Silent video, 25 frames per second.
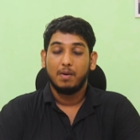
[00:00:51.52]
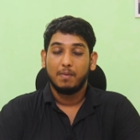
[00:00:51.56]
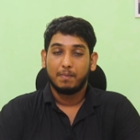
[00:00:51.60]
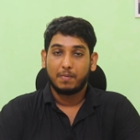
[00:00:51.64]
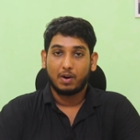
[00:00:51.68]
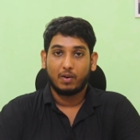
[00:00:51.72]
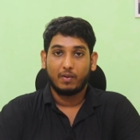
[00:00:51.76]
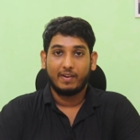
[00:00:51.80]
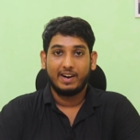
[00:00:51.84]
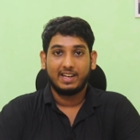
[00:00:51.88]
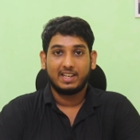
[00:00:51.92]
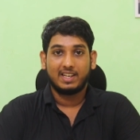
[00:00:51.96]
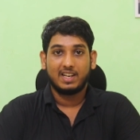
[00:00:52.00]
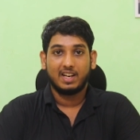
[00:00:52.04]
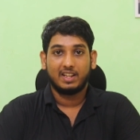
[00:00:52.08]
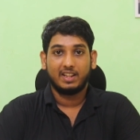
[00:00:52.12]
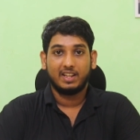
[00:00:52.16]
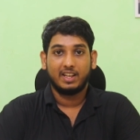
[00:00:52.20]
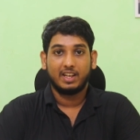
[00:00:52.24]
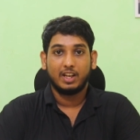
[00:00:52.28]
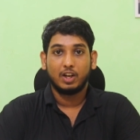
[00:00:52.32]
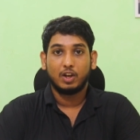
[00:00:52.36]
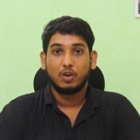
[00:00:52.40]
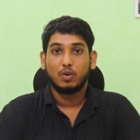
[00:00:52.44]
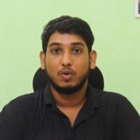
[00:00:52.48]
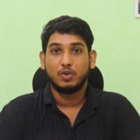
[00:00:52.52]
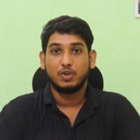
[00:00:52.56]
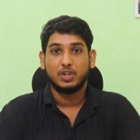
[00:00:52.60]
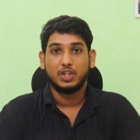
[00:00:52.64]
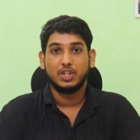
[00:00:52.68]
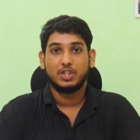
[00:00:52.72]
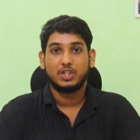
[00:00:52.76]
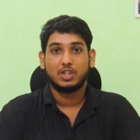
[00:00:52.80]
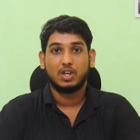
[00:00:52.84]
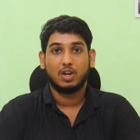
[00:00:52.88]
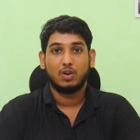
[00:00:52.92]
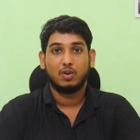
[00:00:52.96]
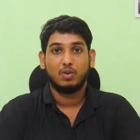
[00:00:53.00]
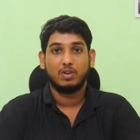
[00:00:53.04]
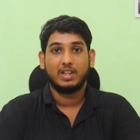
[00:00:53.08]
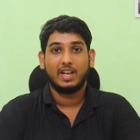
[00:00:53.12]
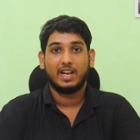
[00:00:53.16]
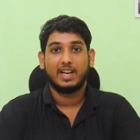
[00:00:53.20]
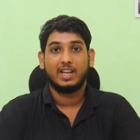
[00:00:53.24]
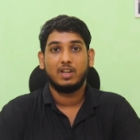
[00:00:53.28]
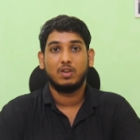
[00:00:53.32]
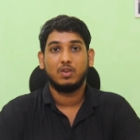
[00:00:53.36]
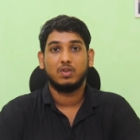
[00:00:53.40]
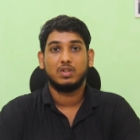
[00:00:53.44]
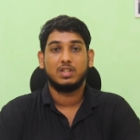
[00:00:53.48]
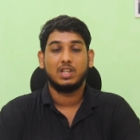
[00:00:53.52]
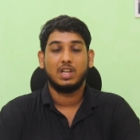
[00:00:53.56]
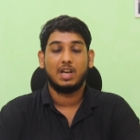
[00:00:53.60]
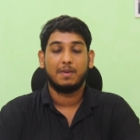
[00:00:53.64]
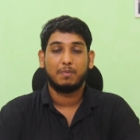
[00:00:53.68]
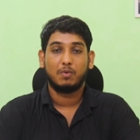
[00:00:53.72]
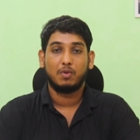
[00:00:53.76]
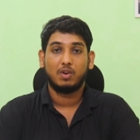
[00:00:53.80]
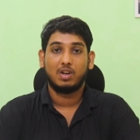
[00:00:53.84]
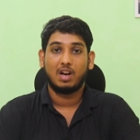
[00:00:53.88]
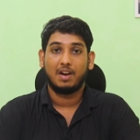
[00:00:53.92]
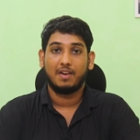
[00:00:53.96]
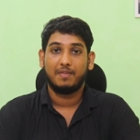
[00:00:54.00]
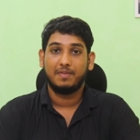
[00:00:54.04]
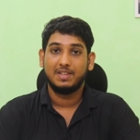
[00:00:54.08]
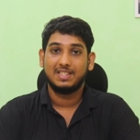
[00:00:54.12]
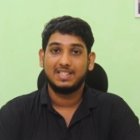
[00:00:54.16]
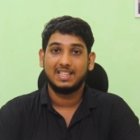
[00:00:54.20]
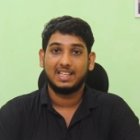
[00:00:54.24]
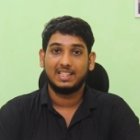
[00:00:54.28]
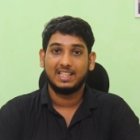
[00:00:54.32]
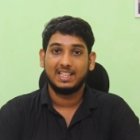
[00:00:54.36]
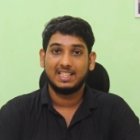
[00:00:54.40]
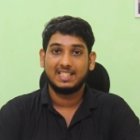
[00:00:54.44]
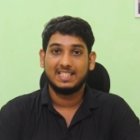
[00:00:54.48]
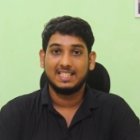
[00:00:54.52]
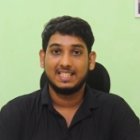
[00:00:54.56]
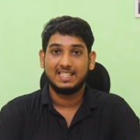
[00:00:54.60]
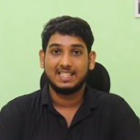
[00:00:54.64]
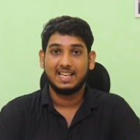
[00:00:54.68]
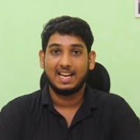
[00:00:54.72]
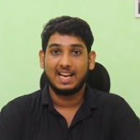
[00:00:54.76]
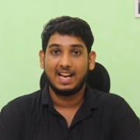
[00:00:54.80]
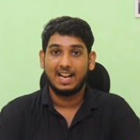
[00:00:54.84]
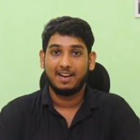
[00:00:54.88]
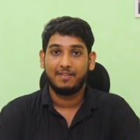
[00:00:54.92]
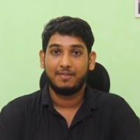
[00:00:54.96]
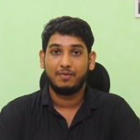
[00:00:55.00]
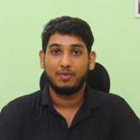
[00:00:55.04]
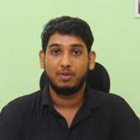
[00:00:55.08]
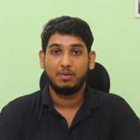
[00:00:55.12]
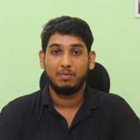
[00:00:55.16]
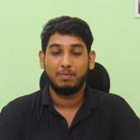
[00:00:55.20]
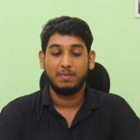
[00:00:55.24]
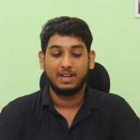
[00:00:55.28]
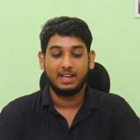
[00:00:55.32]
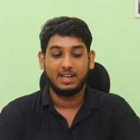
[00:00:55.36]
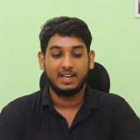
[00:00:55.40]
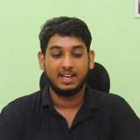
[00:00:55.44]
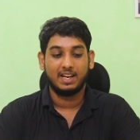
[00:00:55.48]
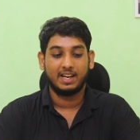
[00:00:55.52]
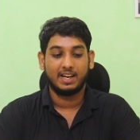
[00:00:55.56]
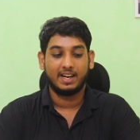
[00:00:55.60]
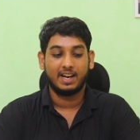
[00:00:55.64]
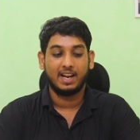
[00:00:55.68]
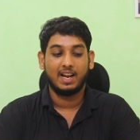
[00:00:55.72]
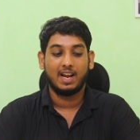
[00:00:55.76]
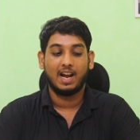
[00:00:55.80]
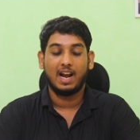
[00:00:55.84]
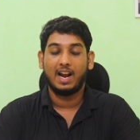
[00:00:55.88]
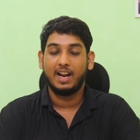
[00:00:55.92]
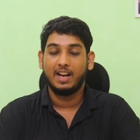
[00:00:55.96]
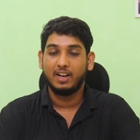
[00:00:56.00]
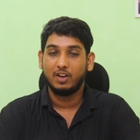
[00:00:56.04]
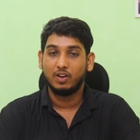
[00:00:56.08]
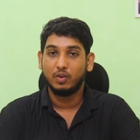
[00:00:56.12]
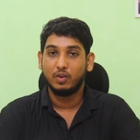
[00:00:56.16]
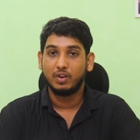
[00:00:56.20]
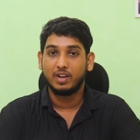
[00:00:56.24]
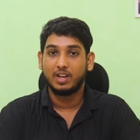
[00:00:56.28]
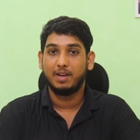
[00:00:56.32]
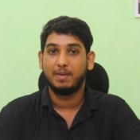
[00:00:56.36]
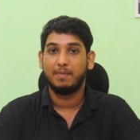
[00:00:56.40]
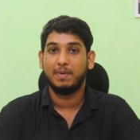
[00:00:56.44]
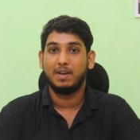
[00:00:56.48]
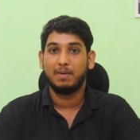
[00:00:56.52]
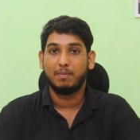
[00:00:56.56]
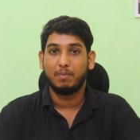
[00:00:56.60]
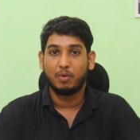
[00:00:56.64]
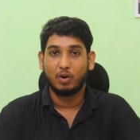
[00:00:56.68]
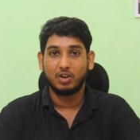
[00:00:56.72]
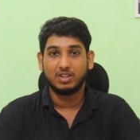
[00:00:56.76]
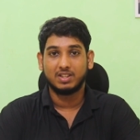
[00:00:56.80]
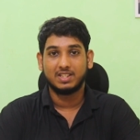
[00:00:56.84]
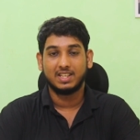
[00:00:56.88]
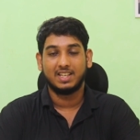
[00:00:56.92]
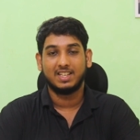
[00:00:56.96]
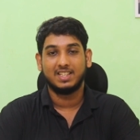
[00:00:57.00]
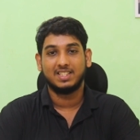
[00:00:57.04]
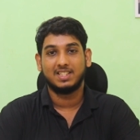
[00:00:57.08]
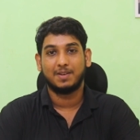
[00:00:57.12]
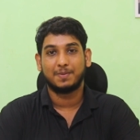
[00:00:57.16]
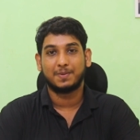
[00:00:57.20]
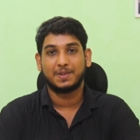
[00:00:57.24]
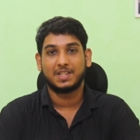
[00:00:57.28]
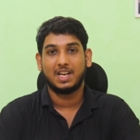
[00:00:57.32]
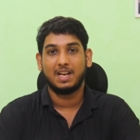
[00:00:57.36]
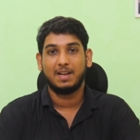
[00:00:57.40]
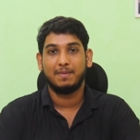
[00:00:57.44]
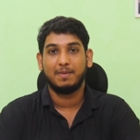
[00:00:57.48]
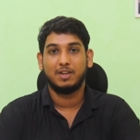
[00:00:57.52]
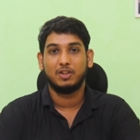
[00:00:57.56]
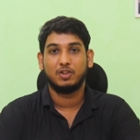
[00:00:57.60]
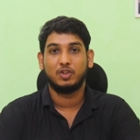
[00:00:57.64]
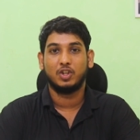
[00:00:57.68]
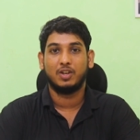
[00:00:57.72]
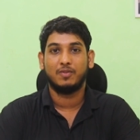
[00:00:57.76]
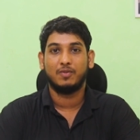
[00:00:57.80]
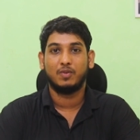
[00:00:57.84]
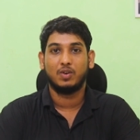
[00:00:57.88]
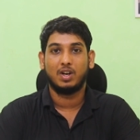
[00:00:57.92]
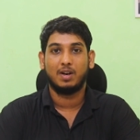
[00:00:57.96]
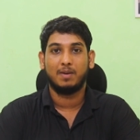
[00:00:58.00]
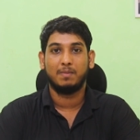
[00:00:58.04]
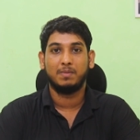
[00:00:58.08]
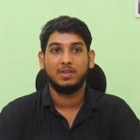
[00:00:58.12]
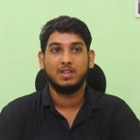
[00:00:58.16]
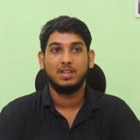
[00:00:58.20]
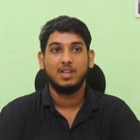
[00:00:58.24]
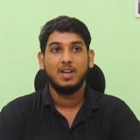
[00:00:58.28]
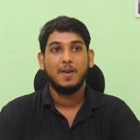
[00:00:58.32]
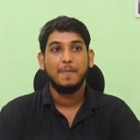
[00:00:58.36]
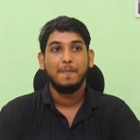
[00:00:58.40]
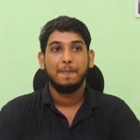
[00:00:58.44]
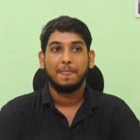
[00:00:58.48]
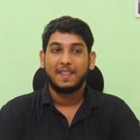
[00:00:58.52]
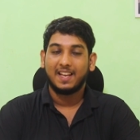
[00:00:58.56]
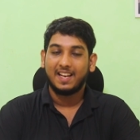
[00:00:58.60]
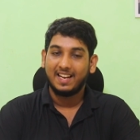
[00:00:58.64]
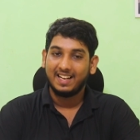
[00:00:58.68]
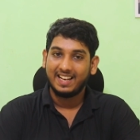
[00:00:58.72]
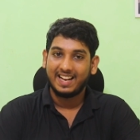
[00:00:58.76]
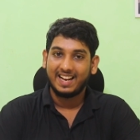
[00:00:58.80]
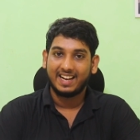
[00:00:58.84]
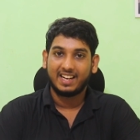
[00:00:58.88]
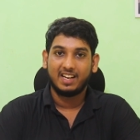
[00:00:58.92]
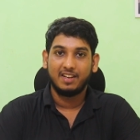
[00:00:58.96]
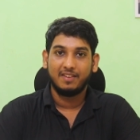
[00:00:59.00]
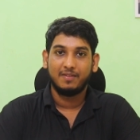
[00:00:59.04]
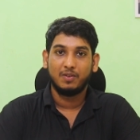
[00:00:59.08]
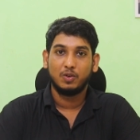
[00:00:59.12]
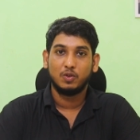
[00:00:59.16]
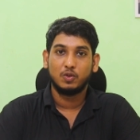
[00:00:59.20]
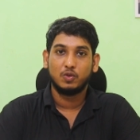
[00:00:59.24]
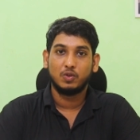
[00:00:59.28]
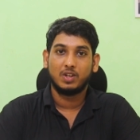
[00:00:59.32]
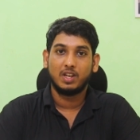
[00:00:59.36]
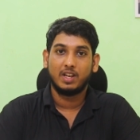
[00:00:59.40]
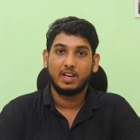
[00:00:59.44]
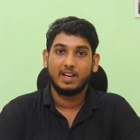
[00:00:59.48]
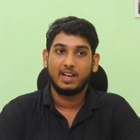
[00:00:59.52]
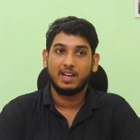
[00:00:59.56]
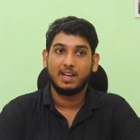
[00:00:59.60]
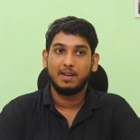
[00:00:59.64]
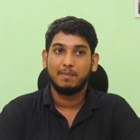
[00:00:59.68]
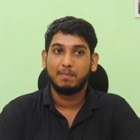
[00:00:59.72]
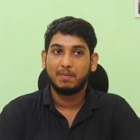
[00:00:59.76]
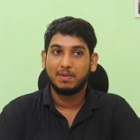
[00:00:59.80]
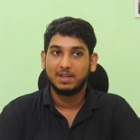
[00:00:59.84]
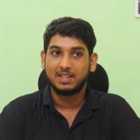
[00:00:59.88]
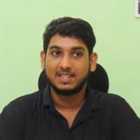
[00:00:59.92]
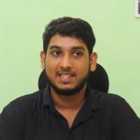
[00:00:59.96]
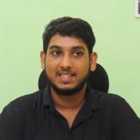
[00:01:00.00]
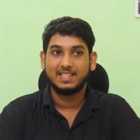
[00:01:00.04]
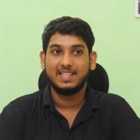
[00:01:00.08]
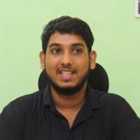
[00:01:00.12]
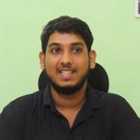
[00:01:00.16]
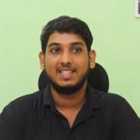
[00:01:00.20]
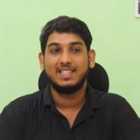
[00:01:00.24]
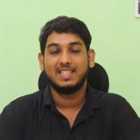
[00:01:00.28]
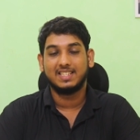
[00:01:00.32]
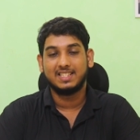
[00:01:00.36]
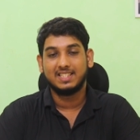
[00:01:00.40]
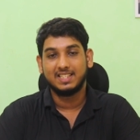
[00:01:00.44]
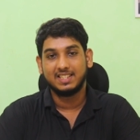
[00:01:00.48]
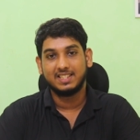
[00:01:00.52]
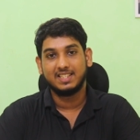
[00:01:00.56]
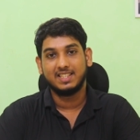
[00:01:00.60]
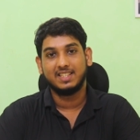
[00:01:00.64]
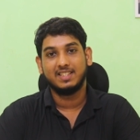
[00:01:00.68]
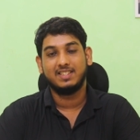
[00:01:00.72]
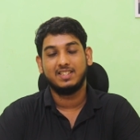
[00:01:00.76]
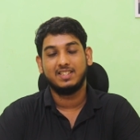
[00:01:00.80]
प्रोवाइड करने की कोशिश करूँ ताकि उससे आपको काफ़ी ज़्यादा चीज़ें हेल्पफुल मिलने लगे आई नो कि मेरे बहुत सारे सब्सक्राइबर जो है वो अब इनएक्टिव हो चुके रहेंगे बट स्टिल जैसे जैसे